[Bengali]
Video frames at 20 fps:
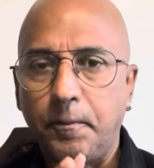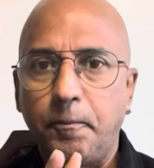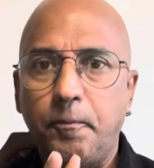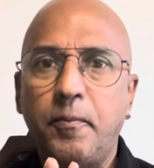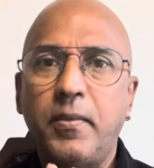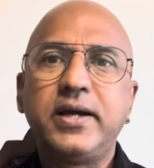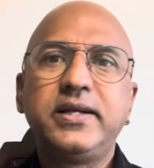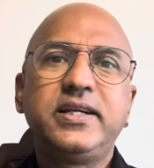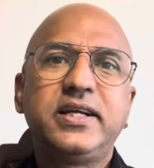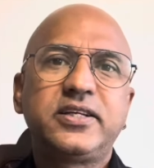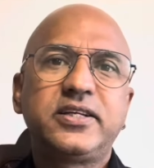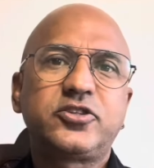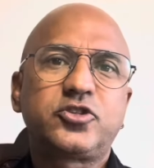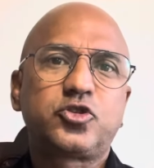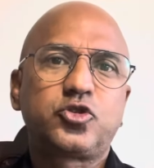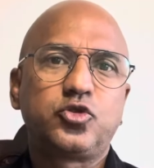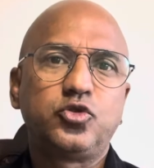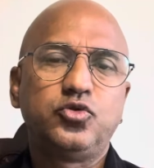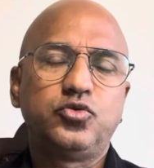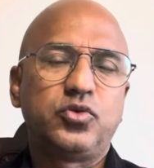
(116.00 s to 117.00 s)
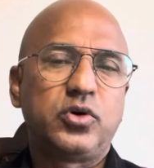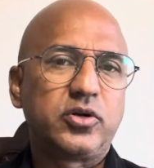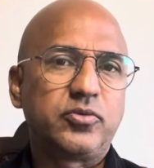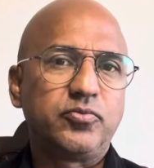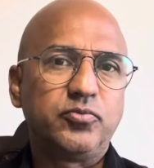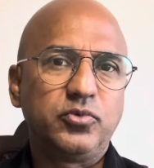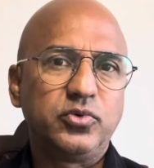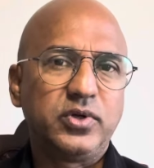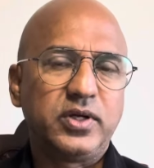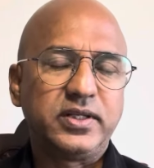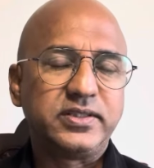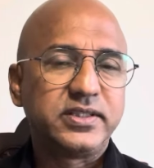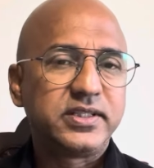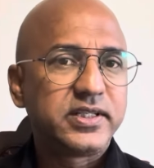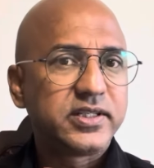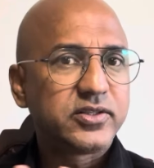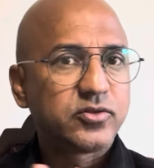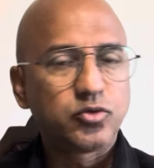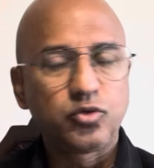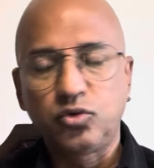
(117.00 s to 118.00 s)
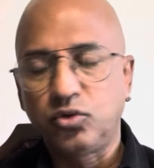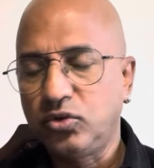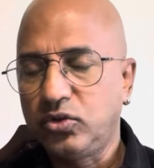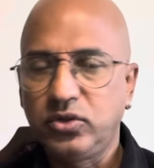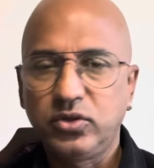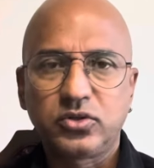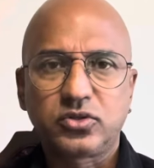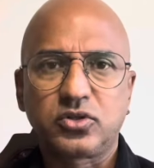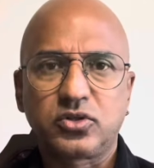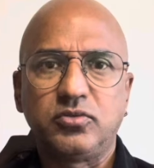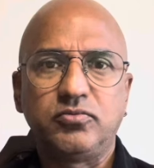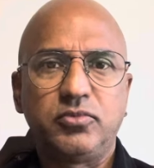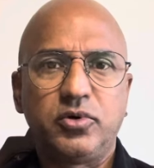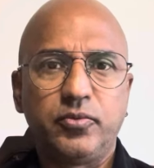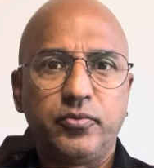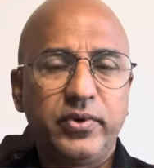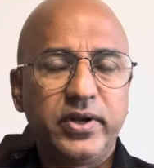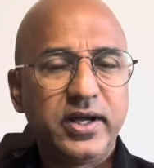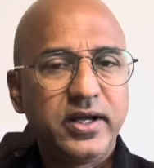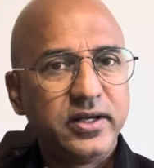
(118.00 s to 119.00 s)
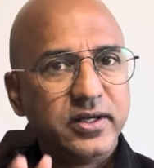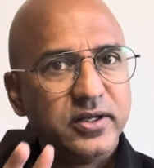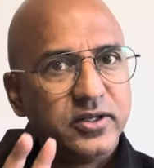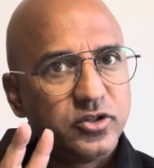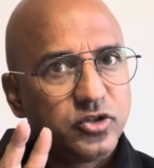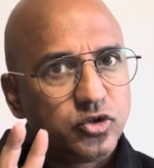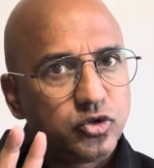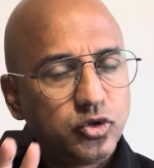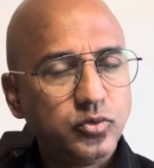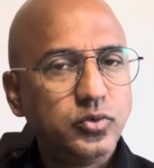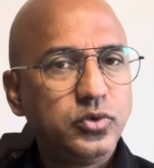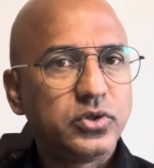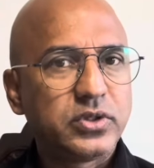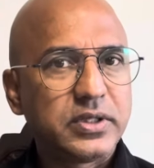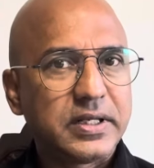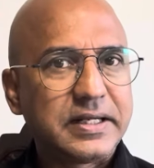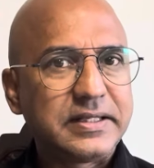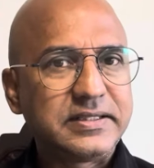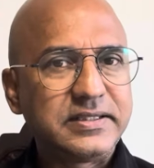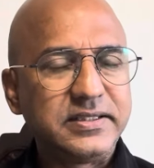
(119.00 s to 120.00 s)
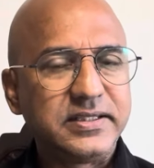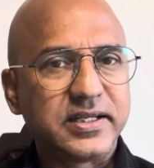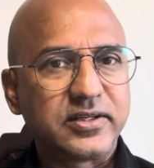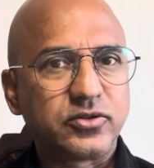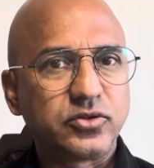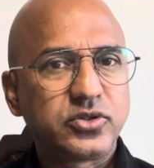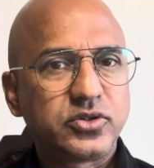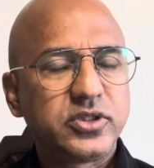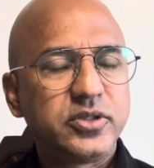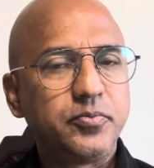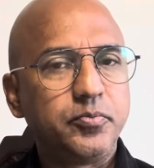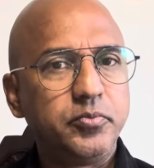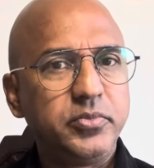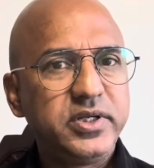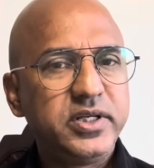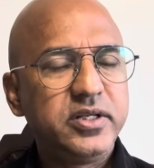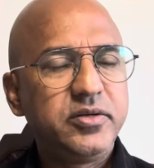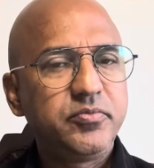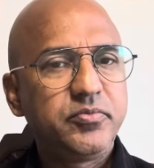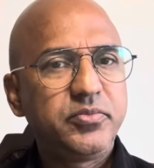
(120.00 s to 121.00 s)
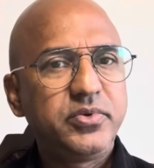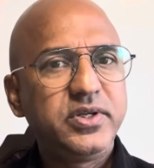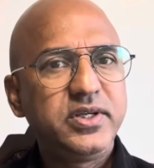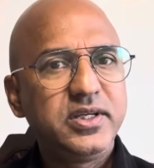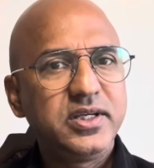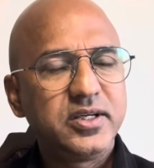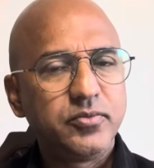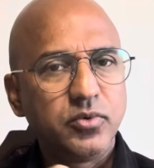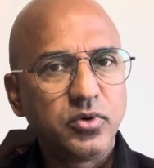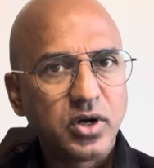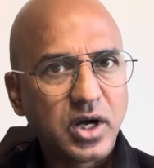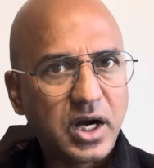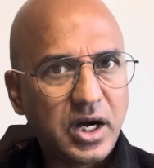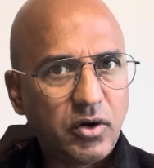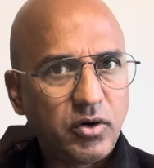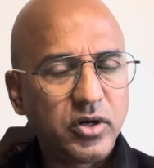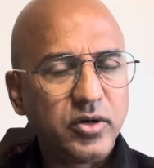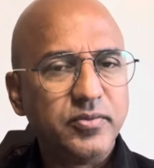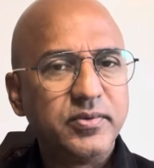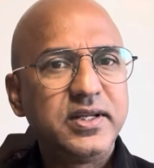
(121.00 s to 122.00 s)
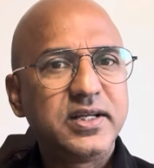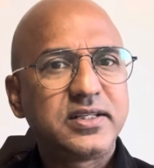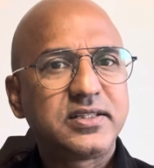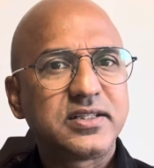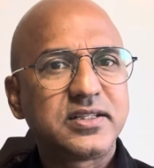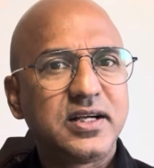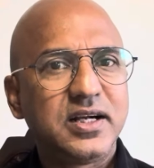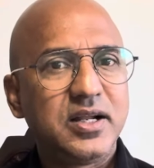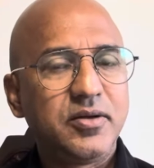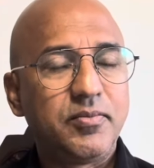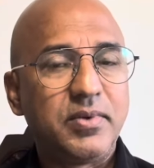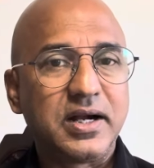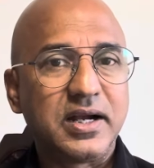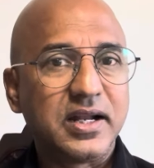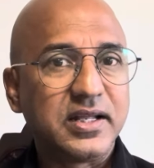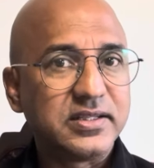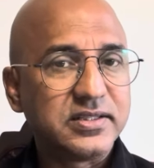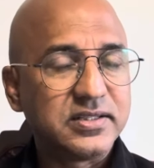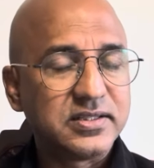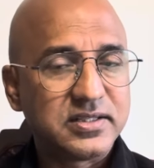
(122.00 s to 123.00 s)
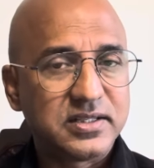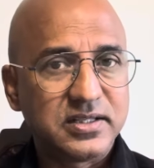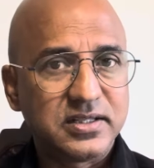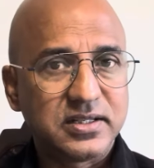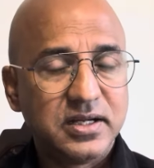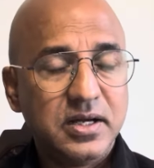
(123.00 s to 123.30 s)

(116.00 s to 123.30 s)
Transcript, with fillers: মাইনাস টু ফর্মুলা যেটি কোনোদিনও সম্ভব না তবুও তারা চিন্তা করছে বিএনপি এবং আওয়ামী লীগ ছাড়া বাংলাদেশে